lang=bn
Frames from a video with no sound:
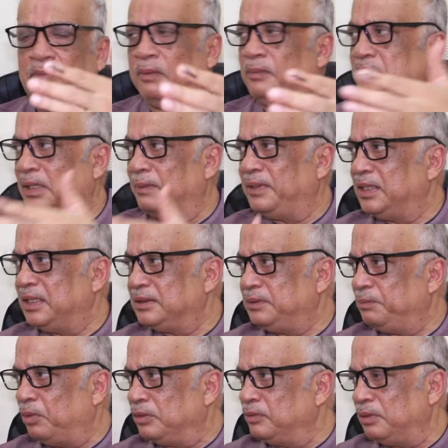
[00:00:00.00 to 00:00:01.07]
মমতা
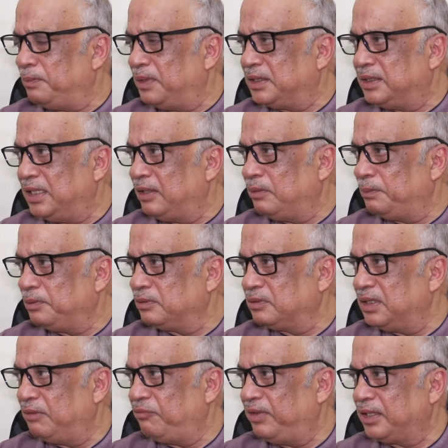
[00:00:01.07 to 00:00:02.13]
ব্যানার্জি বন্দ্যোপাধ্যায়ের ওপর
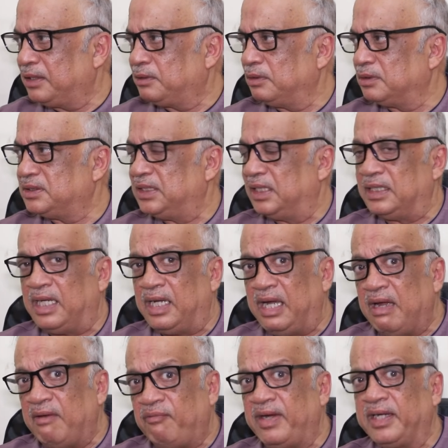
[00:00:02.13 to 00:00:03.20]
তো এফেক্ট হচ্ছে না
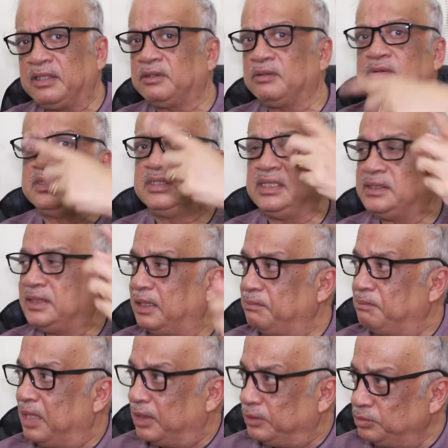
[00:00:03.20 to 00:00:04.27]
এফেক্ট হচ্ছে
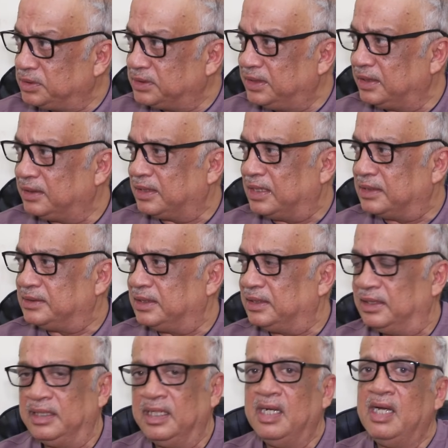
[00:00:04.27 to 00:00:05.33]
সেই মানুষদের কাছে